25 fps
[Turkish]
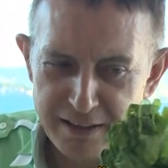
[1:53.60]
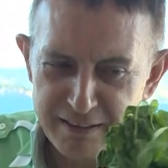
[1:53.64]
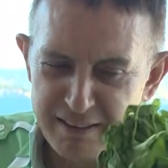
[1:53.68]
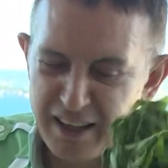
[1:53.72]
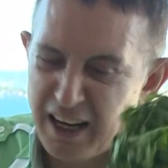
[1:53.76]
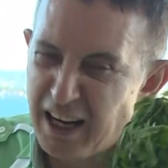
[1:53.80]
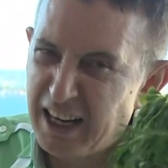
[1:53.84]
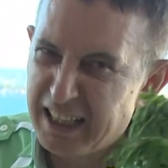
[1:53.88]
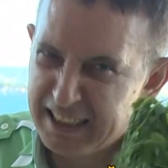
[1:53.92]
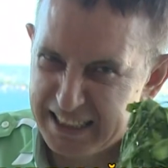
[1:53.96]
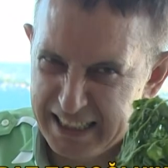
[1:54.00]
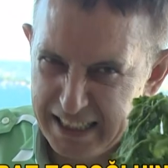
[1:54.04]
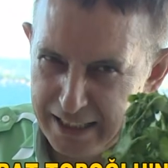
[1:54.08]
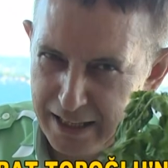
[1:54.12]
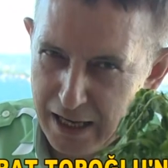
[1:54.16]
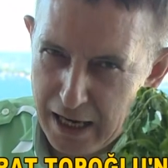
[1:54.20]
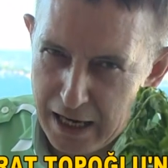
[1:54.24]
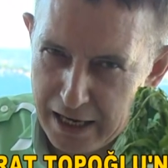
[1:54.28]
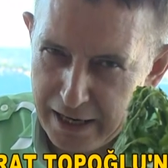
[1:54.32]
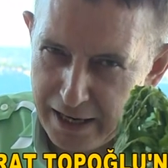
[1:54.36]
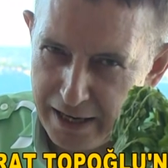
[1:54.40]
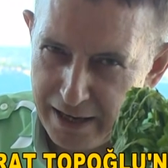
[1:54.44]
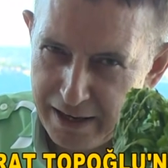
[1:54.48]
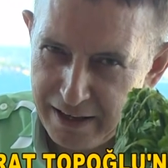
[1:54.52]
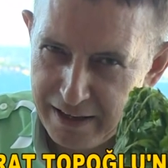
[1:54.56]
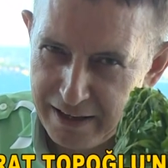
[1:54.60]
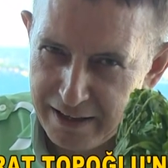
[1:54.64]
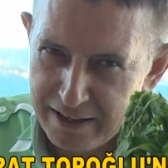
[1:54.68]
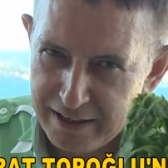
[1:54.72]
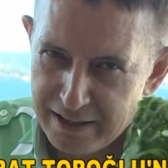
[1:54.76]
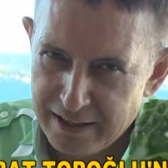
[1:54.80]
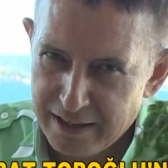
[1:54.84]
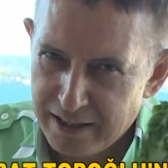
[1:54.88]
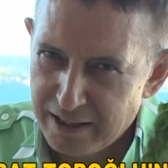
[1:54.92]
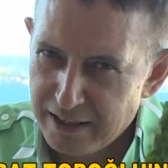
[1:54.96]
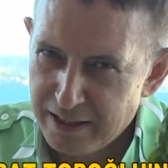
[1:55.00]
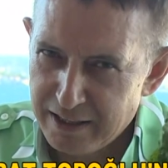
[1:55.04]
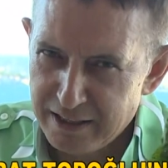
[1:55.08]
Taze nane.
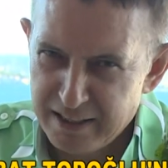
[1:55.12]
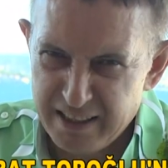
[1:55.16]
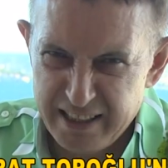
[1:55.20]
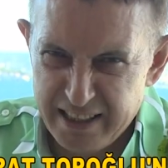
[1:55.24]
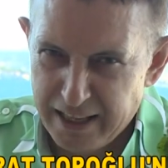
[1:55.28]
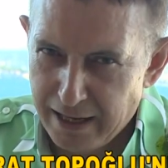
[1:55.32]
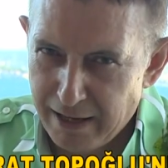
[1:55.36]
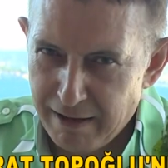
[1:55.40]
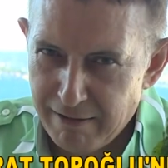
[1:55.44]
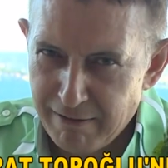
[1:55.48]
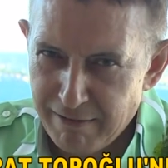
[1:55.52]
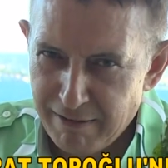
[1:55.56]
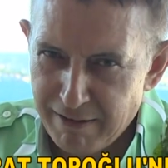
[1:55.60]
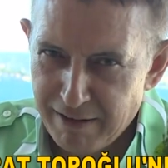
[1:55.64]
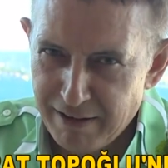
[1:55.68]
Niye?